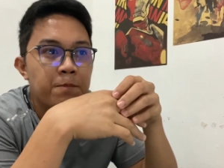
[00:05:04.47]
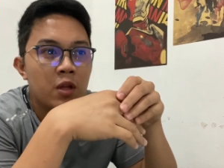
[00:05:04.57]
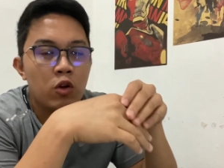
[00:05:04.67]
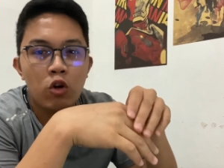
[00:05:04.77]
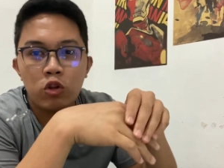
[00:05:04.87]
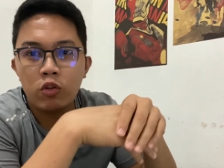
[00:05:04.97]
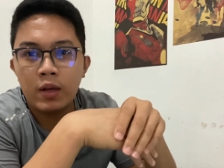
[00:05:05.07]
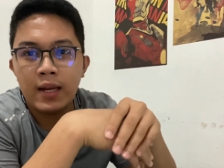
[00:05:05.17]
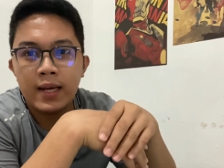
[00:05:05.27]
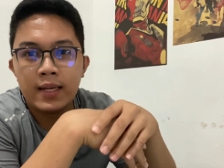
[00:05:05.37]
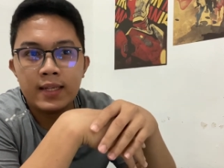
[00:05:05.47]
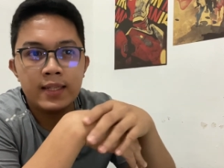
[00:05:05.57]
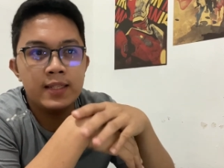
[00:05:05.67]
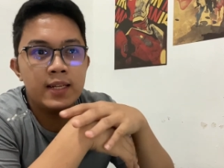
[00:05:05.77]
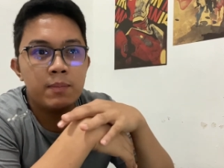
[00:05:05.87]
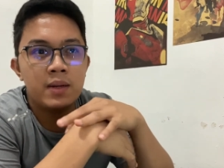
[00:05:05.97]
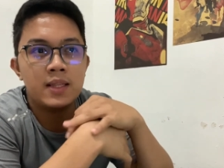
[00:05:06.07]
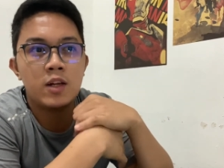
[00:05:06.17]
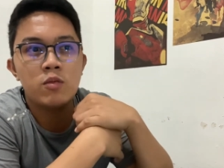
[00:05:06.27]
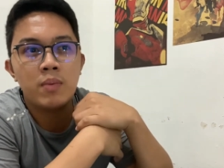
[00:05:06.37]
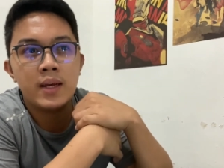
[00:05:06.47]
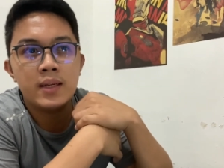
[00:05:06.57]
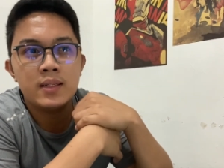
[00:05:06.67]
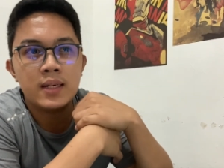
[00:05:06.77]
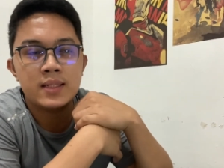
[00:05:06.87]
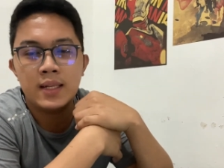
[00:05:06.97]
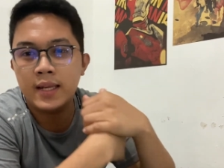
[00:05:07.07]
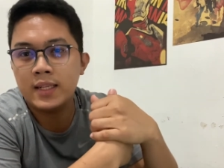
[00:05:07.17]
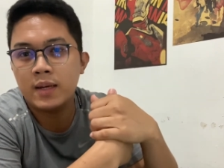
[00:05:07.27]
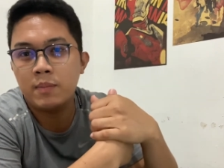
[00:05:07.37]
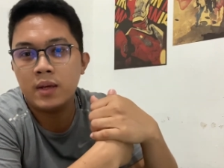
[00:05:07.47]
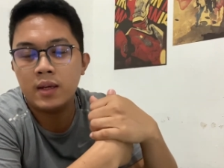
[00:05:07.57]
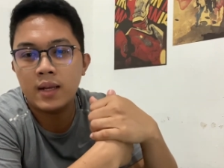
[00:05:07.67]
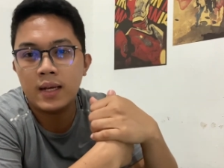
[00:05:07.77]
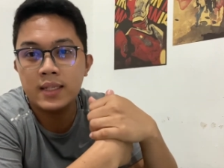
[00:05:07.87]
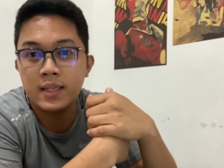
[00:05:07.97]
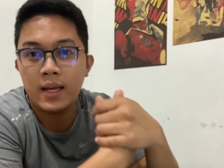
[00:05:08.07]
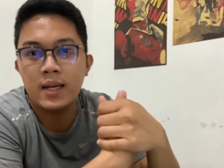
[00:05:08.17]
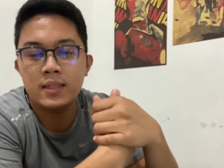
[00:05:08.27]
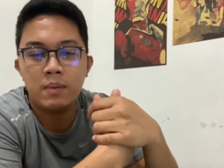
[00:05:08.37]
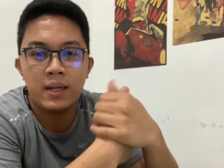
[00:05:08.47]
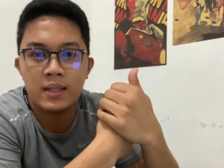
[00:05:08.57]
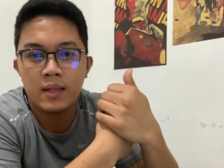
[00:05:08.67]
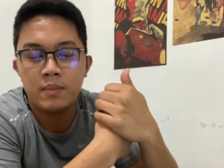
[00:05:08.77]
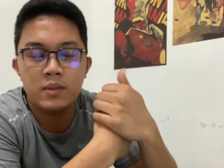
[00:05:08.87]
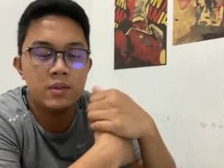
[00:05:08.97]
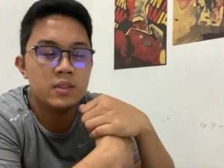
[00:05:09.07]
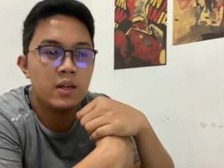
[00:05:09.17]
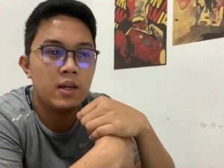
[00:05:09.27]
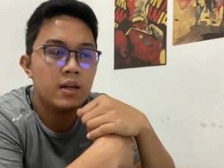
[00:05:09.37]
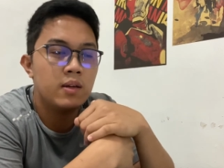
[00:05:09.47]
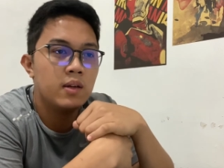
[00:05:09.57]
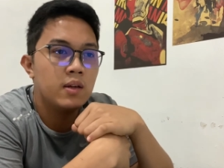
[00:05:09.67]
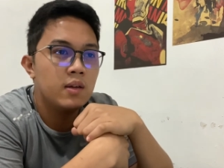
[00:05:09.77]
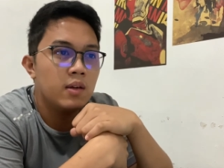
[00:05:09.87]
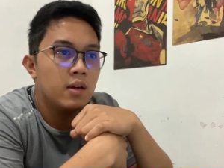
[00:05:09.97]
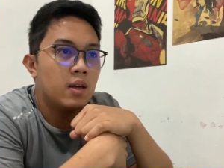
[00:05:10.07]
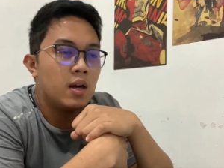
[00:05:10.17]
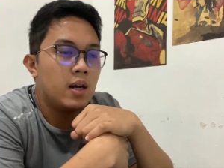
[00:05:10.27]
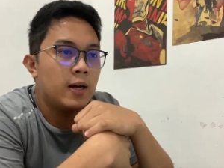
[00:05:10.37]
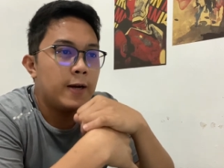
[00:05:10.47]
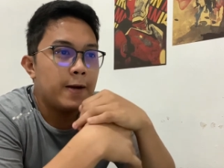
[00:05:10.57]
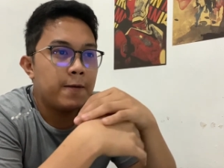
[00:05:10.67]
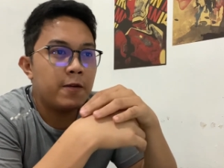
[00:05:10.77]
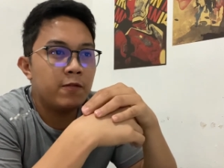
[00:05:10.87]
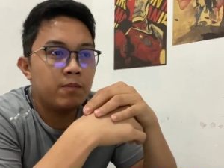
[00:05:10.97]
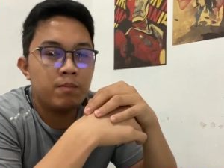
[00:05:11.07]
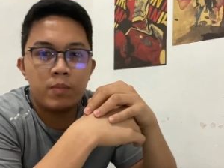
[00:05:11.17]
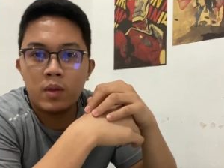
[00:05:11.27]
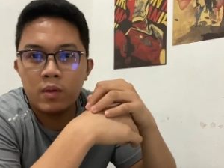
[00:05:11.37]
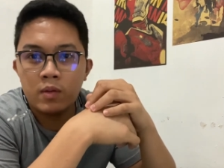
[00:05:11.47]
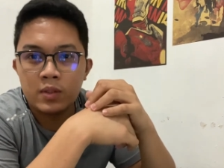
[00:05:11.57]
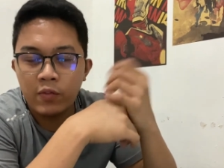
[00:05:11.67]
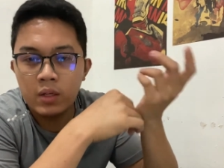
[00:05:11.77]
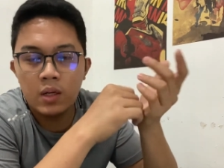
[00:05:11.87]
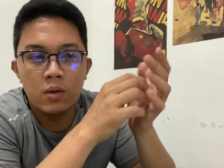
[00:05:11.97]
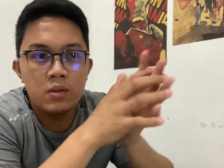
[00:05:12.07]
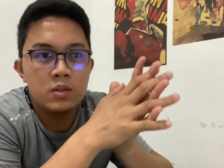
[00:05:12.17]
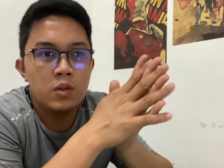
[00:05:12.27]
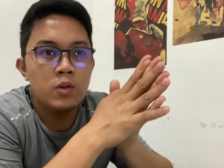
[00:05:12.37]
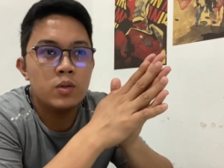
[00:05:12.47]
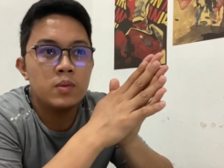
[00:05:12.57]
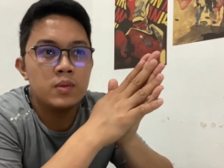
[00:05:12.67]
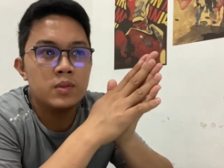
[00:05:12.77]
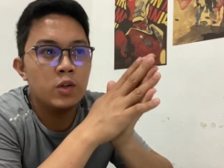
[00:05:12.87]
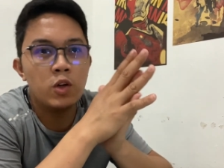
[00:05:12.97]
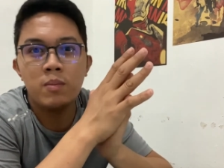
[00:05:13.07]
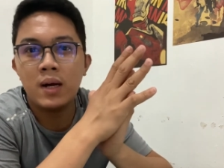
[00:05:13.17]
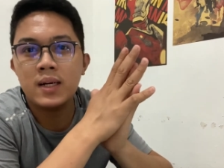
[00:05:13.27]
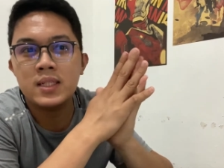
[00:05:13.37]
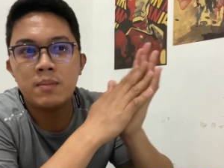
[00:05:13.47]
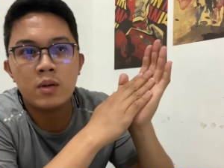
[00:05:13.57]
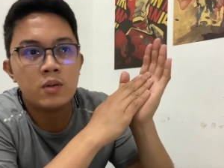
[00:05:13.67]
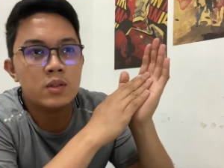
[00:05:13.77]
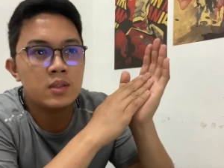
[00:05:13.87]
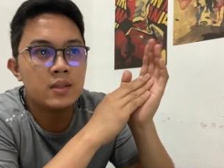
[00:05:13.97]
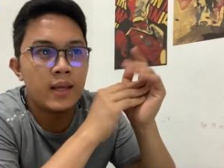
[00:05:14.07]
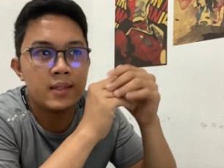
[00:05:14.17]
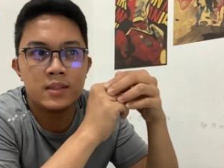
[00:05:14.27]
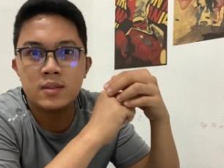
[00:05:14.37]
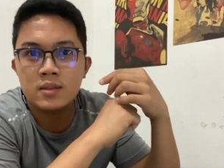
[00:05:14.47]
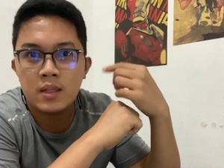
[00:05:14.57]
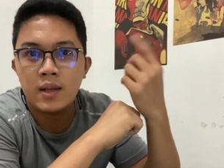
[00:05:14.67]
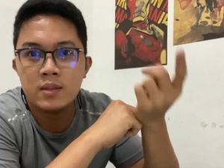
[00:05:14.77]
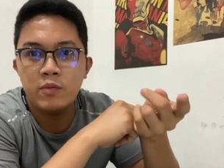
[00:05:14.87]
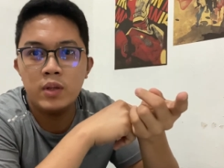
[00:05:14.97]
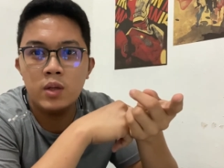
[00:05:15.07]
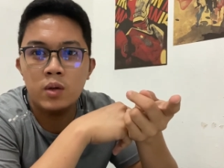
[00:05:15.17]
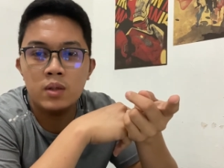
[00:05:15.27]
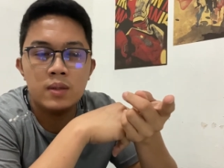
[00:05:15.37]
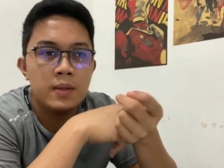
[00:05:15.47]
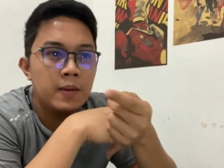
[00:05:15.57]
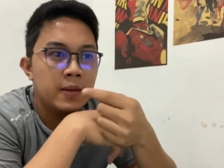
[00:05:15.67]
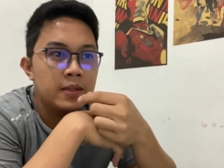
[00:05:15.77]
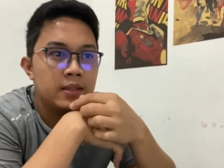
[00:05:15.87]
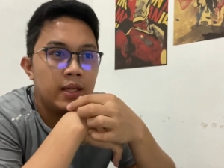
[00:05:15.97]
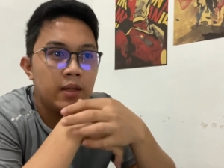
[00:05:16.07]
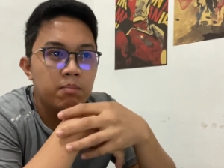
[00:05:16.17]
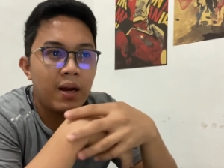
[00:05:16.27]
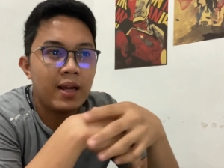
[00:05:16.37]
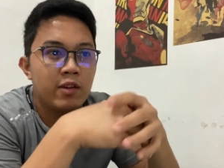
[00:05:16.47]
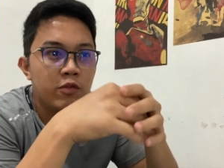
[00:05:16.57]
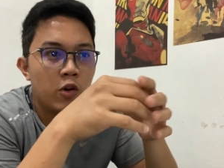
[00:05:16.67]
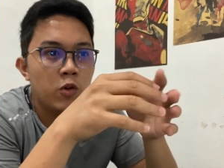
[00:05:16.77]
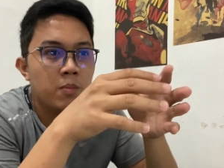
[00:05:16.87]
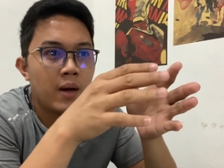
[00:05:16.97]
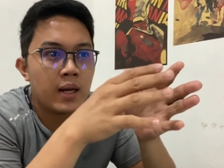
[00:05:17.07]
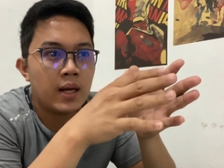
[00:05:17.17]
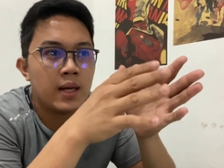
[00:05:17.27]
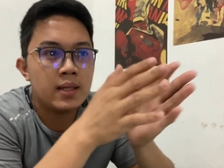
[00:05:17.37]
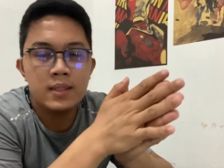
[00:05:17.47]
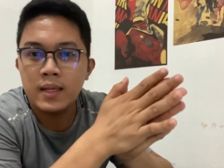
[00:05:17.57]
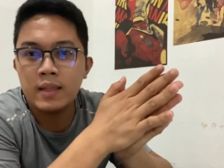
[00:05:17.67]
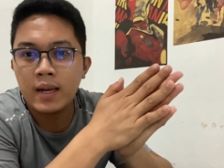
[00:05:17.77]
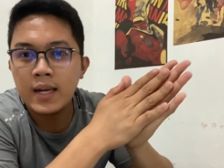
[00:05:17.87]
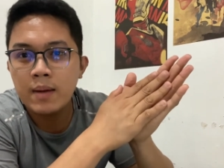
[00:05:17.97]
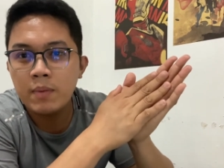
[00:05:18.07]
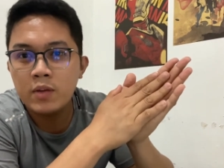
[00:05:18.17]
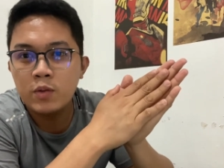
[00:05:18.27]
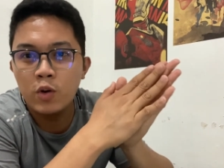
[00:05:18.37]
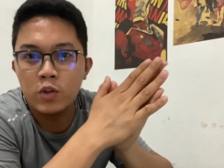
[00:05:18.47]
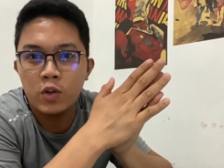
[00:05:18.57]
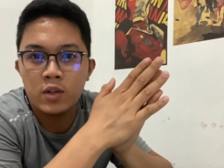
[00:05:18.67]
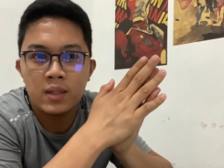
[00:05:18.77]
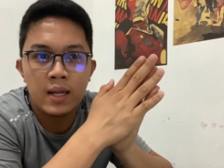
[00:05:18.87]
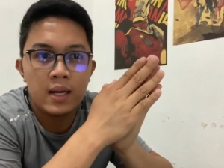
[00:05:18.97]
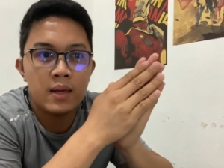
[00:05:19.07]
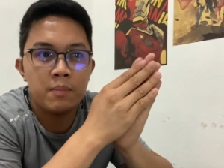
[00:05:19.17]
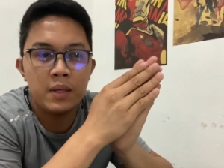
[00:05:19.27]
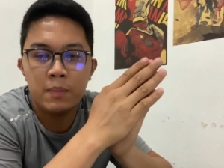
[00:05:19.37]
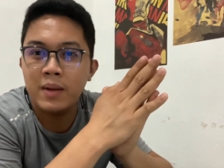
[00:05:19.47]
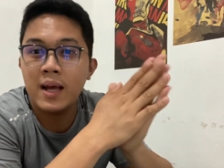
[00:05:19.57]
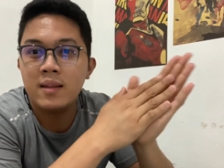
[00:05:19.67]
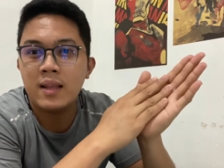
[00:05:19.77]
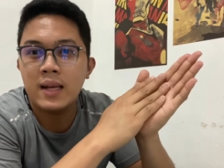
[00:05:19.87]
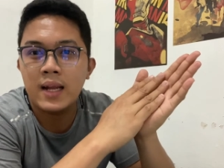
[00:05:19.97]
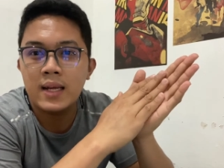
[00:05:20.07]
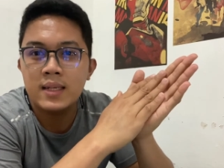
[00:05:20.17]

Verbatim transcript: goto nila, hindi kami nagtagumpay kasi late kami nagising nga, banggit namin doon sa uh, sa video. So, siguro baka kasama ko next sa next video si Brian Flow para i-try namin yung goto na pinipilahan talaga.